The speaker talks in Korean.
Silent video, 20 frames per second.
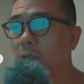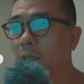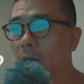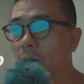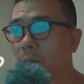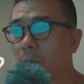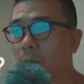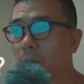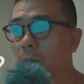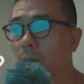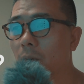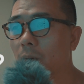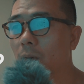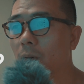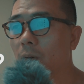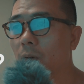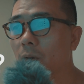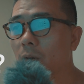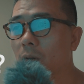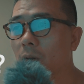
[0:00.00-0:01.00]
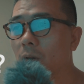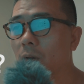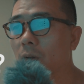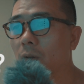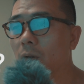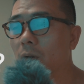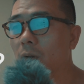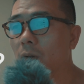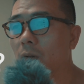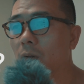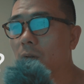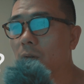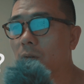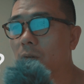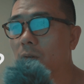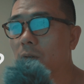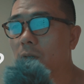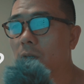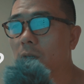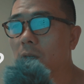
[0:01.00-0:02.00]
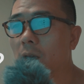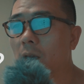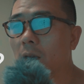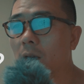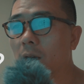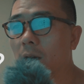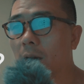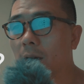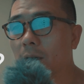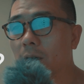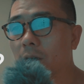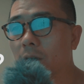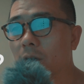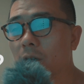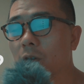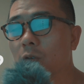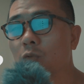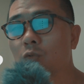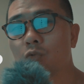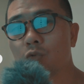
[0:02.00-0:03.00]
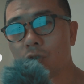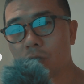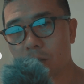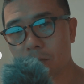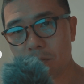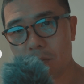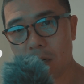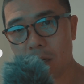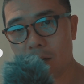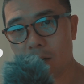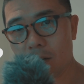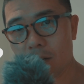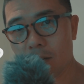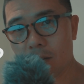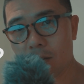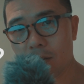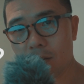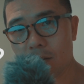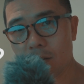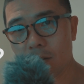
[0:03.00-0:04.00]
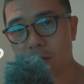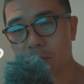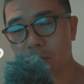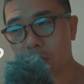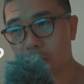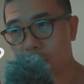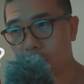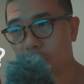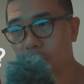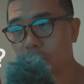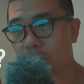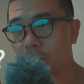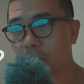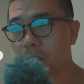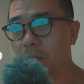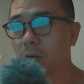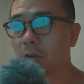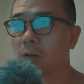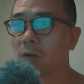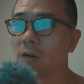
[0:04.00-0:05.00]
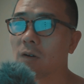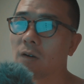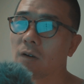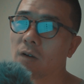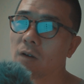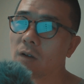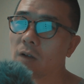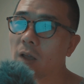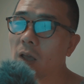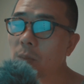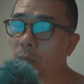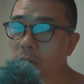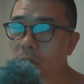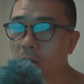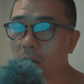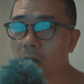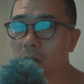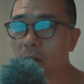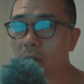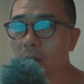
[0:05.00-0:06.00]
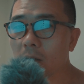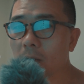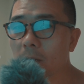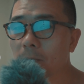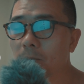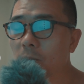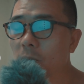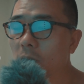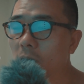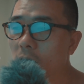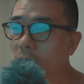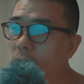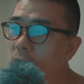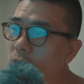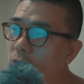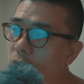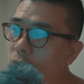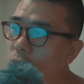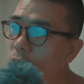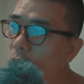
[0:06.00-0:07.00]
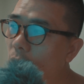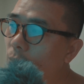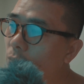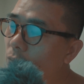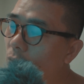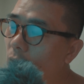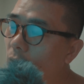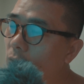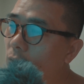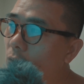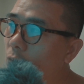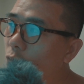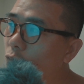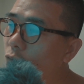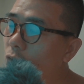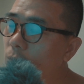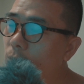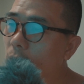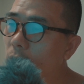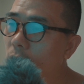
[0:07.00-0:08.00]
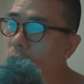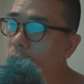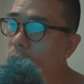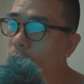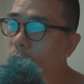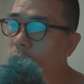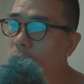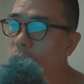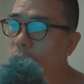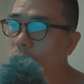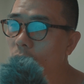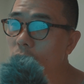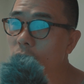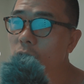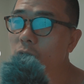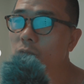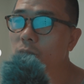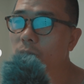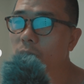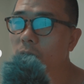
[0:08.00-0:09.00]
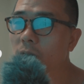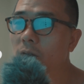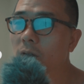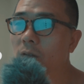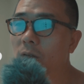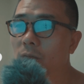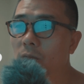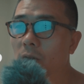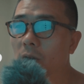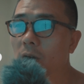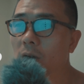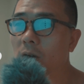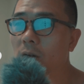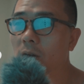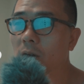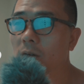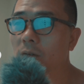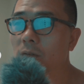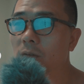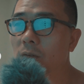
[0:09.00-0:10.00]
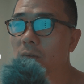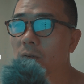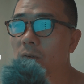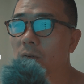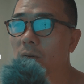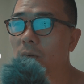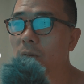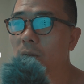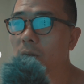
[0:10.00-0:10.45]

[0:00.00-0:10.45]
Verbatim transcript: 작고 이게 가격이 90만 원 비싸죠. F4 2470F4인데 90만원이면 솔직히 좀 비싸다고 생각을 하거든요.